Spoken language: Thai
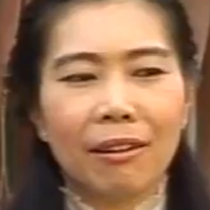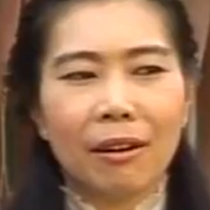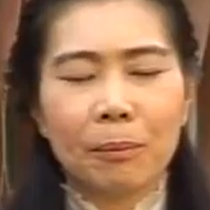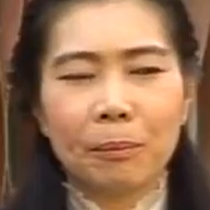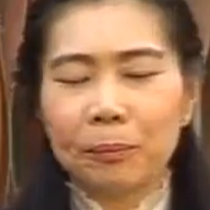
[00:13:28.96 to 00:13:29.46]
ก็
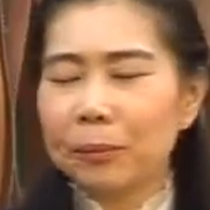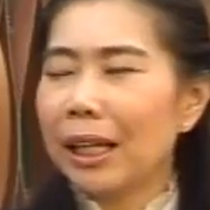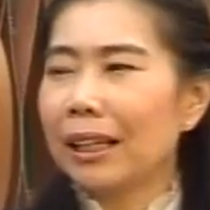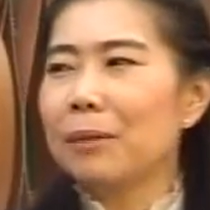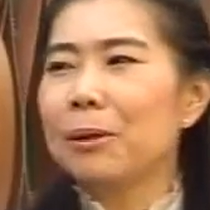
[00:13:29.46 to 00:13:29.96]
อ
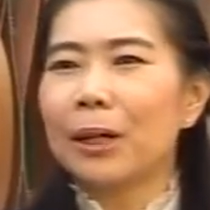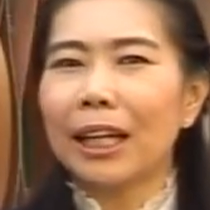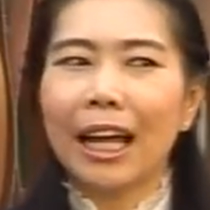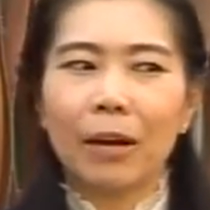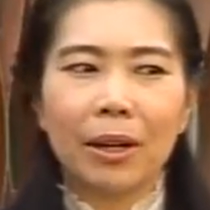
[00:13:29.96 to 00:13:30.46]
ย่างที่บอก
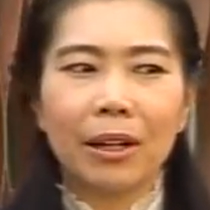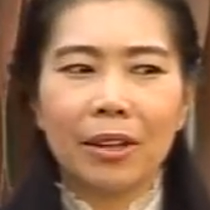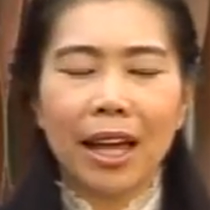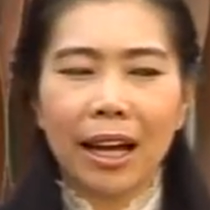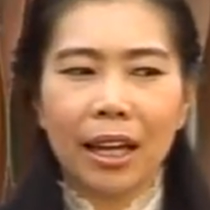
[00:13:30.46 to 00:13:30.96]
นะคะว่าเรา
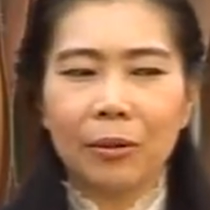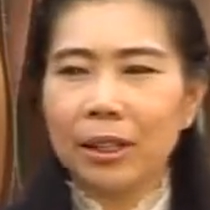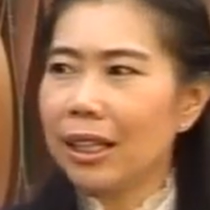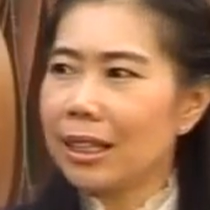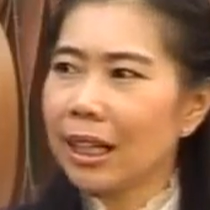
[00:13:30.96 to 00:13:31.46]
อยากให้คน
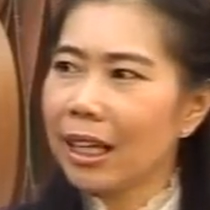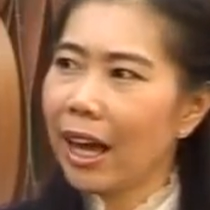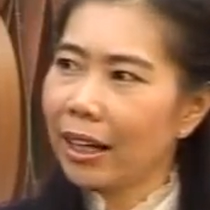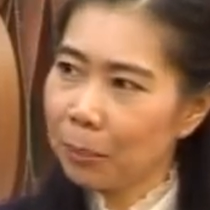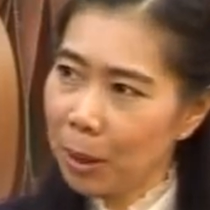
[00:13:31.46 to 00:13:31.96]
ขี่จักรยา
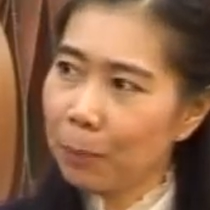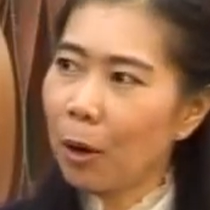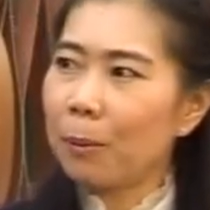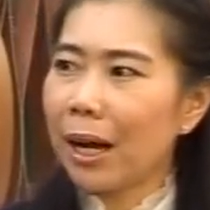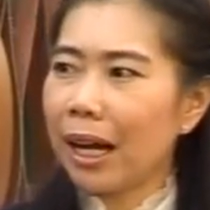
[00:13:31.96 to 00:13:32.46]
นเนี่ยมี
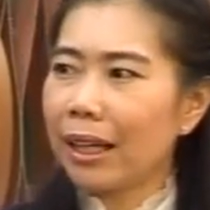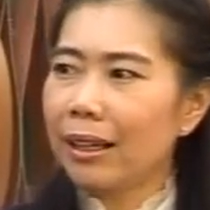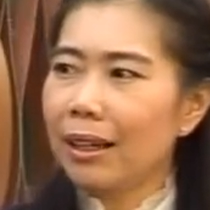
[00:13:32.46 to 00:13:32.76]
เป้าหมาย